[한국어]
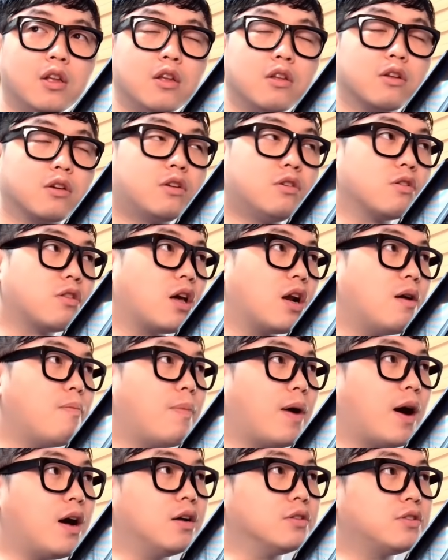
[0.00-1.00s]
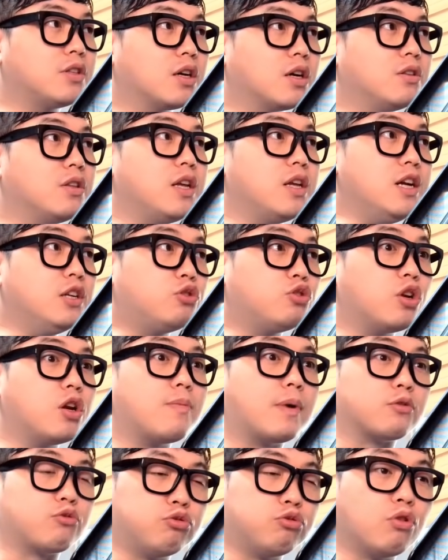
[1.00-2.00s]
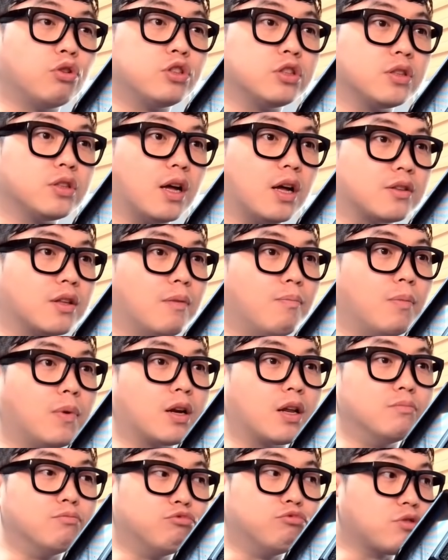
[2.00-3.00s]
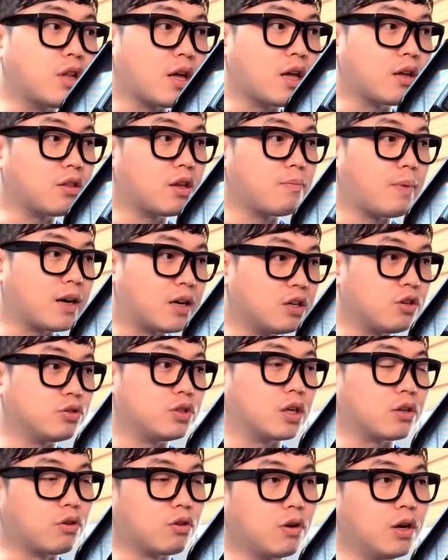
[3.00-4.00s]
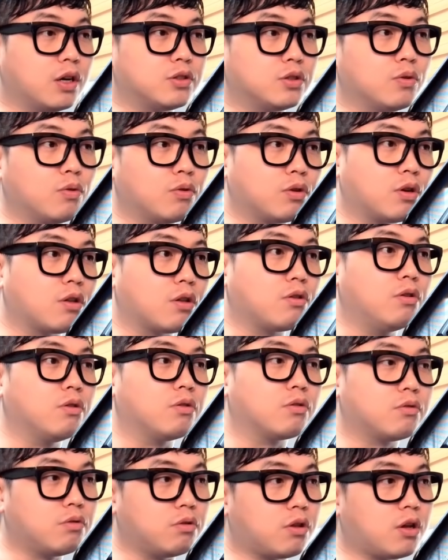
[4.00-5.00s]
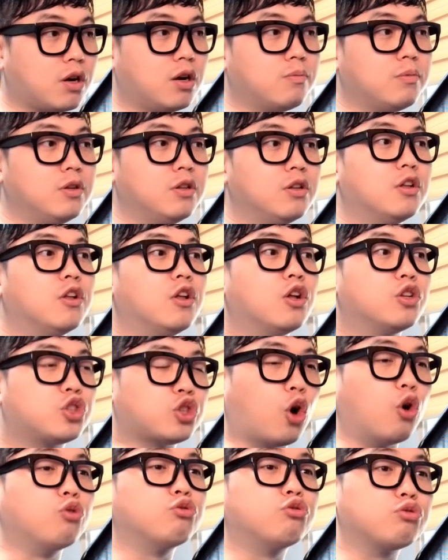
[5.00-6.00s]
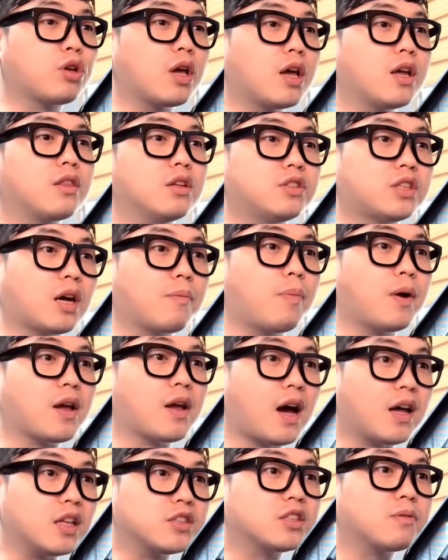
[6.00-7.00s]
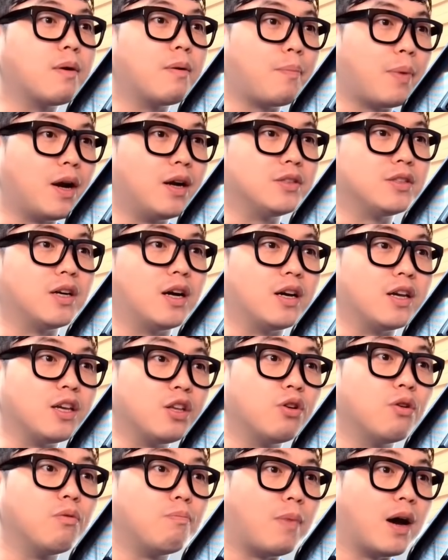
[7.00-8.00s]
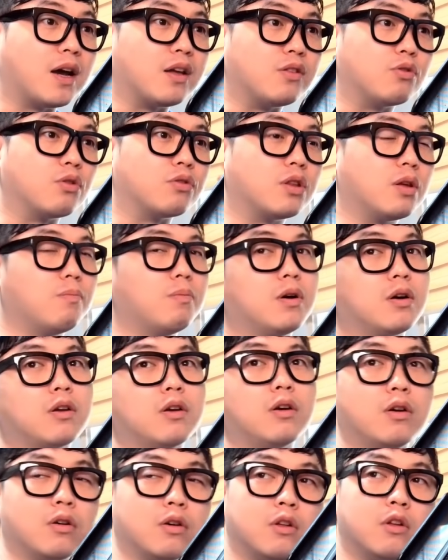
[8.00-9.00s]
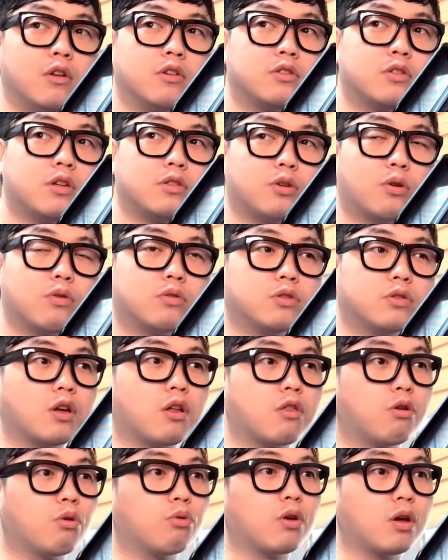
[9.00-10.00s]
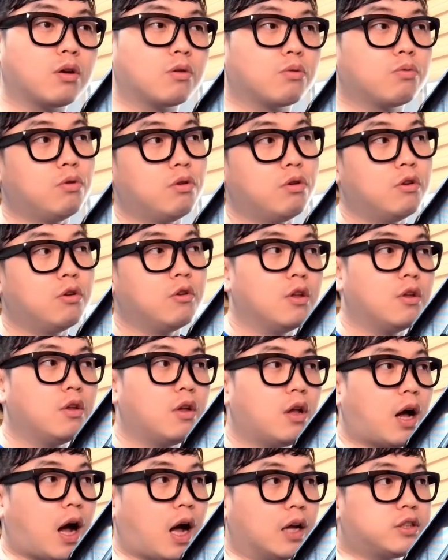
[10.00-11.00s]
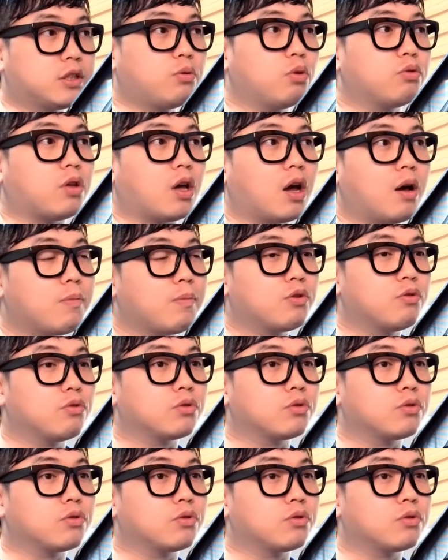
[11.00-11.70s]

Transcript: 그 사람 만화책은 일주일에 막 두 권씩 나왔단 말이야. 문화생들이 막그저 제껴가지고. 그래서 그 사람은 전국에 있는 책방에 하나씩만 팔자. 이런 마인드였단 말이야. 실제로 그게 성공했고, 아직도 대한민국